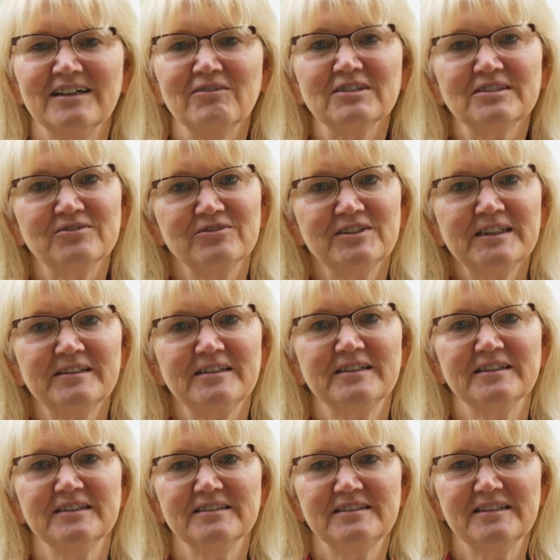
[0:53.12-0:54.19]
Was
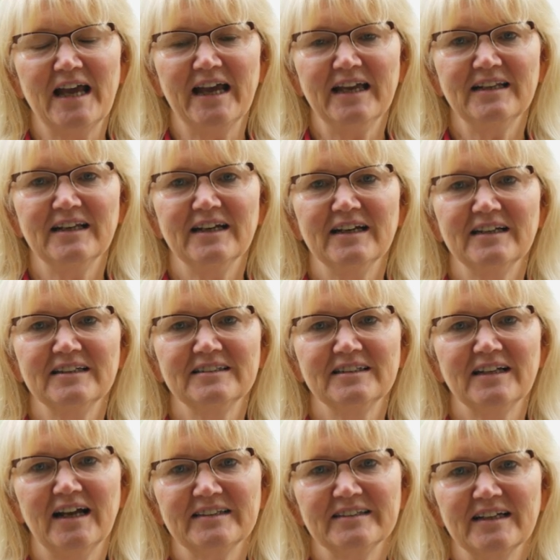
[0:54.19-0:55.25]
wichtig ist, die
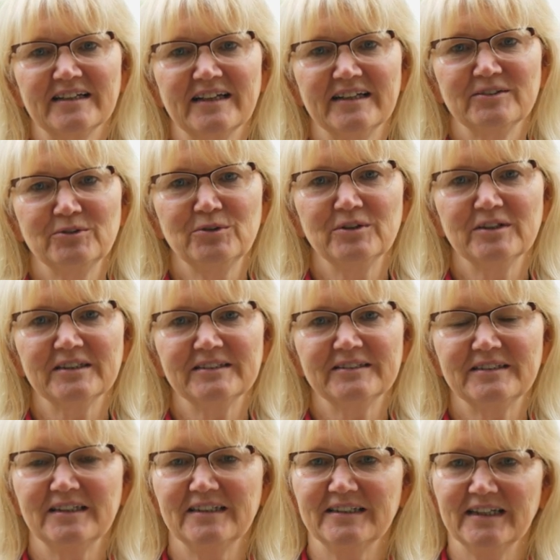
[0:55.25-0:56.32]
Heilerde hat ja keine höhere
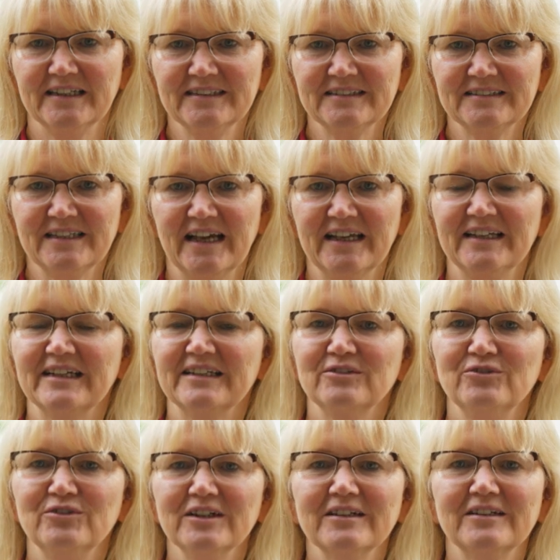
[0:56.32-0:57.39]
Intelligenz.
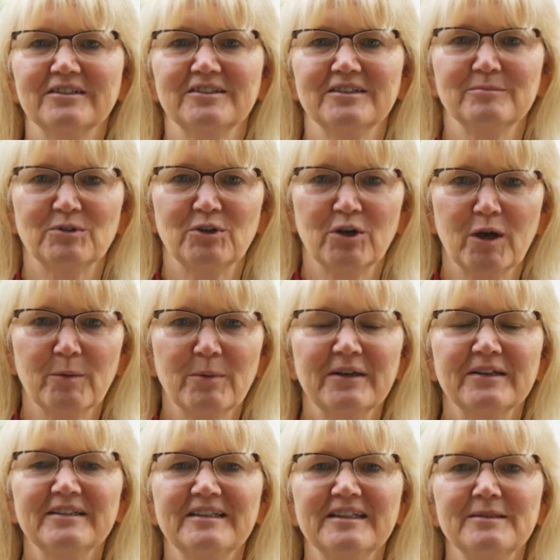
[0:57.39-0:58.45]
Heilerde wirkt im Körper,
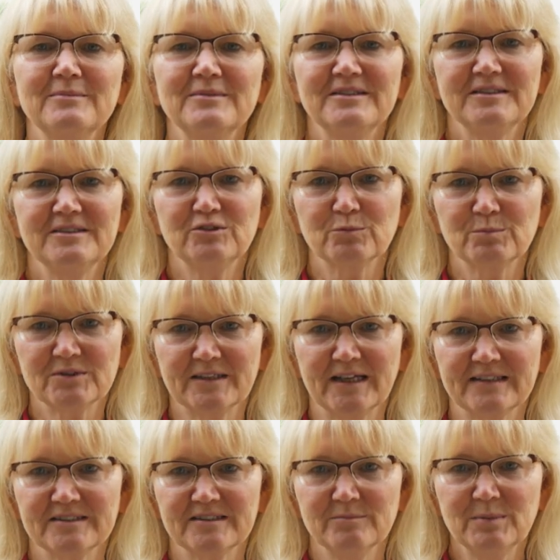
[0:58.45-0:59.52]
indem sie
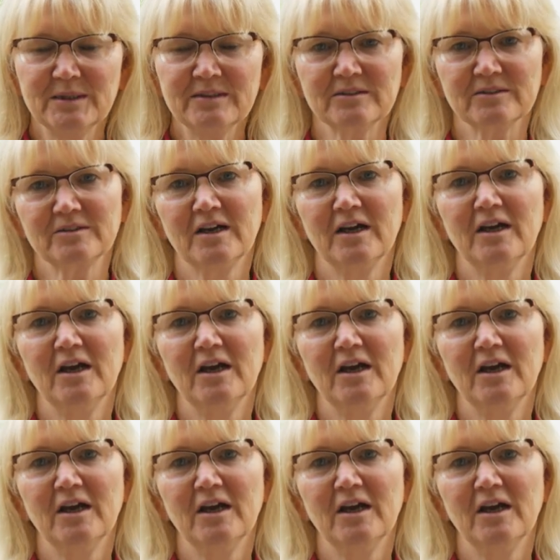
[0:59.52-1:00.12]
Substanzen bindet.